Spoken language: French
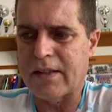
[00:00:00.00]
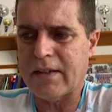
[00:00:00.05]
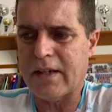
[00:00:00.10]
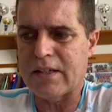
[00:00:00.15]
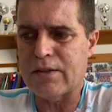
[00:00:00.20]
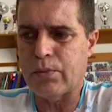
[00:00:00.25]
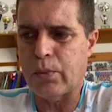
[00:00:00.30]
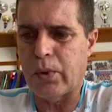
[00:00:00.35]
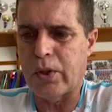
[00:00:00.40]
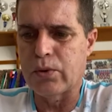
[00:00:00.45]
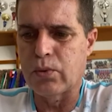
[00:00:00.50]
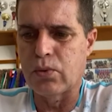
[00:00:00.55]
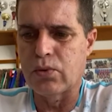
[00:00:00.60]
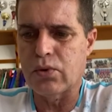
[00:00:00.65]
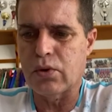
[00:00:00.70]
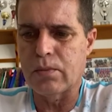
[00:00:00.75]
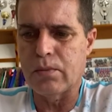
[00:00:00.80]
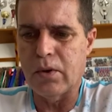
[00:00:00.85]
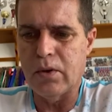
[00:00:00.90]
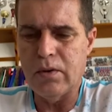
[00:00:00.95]
13 points
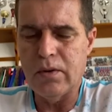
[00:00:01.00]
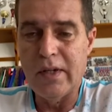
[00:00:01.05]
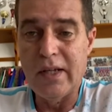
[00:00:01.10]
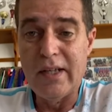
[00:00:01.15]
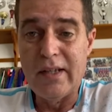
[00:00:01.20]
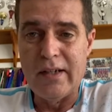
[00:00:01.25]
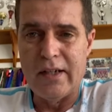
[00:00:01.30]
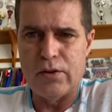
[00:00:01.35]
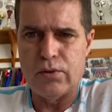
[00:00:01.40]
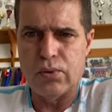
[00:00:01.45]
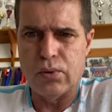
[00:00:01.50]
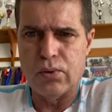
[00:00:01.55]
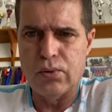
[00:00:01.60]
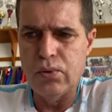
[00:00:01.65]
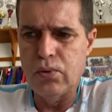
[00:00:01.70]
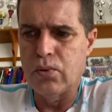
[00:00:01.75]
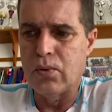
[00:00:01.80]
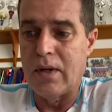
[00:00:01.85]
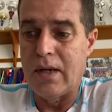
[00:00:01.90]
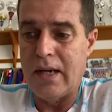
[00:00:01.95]
12 rebonds et
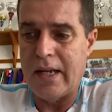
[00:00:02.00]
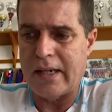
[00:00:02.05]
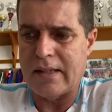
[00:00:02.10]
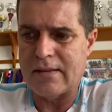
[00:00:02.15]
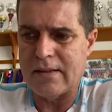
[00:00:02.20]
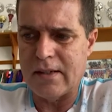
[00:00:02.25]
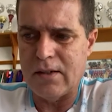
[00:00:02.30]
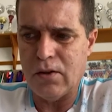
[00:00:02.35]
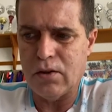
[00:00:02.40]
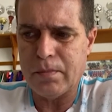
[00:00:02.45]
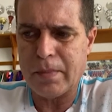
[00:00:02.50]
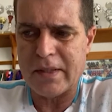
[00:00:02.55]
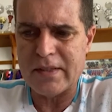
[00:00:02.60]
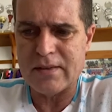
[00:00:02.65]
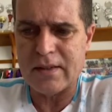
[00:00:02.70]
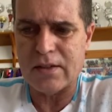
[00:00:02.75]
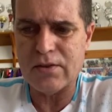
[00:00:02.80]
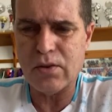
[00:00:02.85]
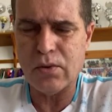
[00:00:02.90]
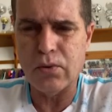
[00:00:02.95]
surtout l'excellente
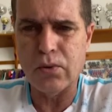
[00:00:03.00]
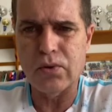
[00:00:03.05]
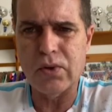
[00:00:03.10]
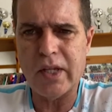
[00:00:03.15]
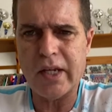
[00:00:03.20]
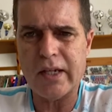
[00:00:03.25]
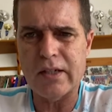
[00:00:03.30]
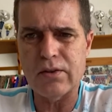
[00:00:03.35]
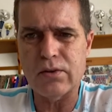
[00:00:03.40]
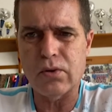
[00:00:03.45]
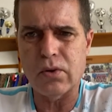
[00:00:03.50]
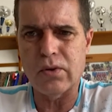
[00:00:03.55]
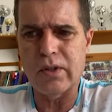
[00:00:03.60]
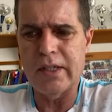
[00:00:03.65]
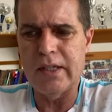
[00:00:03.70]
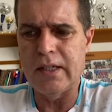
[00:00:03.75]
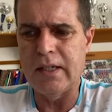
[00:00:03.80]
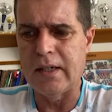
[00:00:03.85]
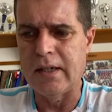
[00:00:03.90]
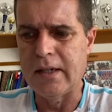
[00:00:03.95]
prestation de Teres
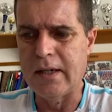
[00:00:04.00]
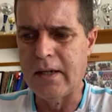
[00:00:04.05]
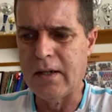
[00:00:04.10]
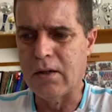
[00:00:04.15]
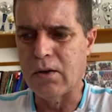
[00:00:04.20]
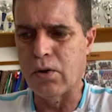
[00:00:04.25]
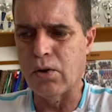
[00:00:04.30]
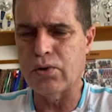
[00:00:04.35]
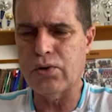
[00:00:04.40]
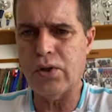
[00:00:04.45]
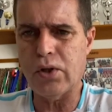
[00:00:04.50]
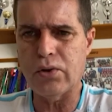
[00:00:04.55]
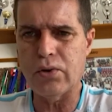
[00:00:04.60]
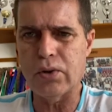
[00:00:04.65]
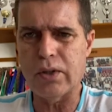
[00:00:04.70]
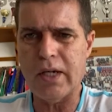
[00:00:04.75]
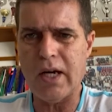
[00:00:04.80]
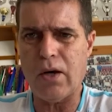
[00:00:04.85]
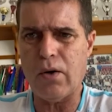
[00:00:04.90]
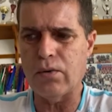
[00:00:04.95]
Toglin, auteur
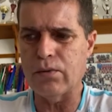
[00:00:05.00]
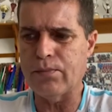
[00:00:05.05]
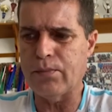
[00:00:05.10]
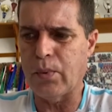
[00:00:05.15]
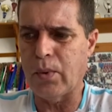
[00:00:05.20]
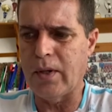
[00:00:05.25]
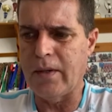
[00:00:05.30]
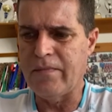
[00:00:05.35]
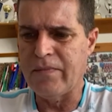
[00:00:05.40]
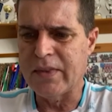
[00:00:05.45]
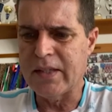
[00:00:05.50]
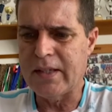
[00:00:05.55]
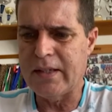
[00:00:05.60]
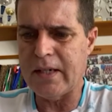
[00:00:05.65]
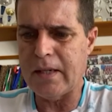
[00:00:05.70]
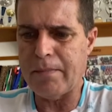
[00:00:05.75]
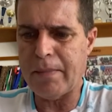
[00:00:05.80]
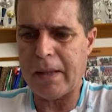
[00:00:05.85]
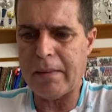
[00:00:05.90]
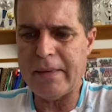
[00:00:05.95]
de 40 points
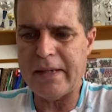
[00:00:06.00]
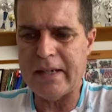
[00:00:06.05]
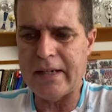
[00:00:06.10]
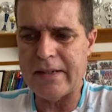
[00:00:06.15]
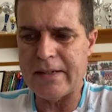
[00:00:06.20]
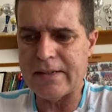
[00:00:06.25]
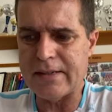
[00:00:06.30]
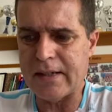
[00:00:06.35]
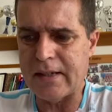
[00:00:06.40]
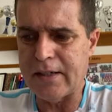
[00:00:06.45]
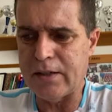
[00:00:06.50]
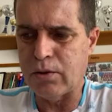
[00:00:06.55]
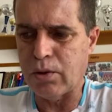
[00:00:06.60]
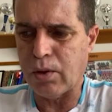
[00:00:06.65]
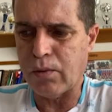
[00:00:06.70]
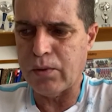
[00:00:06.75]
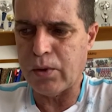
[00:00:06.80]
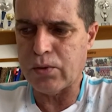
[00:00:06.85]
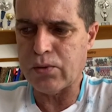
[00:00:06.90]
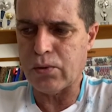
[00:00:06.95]
qui a permis à la
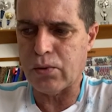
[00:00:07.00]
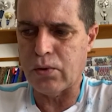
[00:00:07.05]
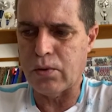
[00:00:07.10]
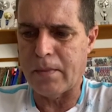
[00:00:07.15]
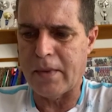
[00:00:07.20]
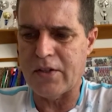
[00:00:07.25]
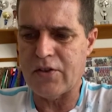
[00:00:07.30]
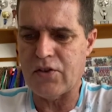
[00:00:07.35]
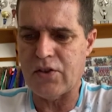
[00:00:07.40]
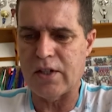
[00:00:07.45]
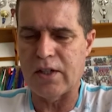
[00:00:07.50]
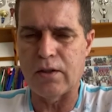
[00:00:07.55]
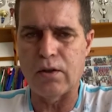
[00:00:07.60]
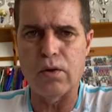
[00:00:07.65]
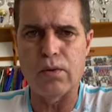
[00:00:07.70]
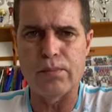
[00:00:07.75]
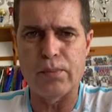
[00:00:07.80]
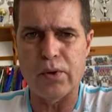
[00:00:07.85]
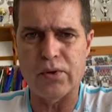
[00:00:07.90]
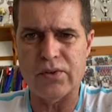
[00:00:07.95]
de revenir sur le match et
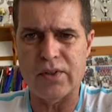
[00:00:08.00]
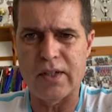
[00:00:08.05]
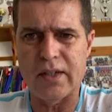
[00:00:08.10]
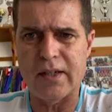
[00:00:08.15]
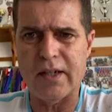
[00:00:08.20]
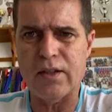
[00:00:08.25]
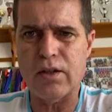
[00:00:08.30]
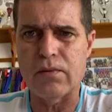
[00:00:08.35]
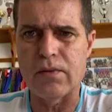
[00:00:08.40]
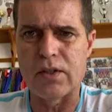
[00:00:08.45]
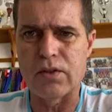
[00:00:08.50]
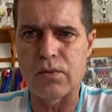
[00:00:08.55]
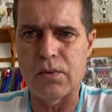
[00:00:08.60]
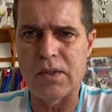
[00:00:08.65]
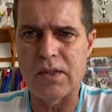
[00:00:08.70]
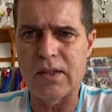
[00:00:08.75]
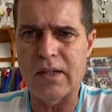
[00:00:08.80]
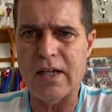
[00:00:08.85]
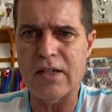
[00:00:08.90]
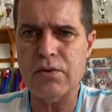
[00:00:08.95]
de l'emporter 88 à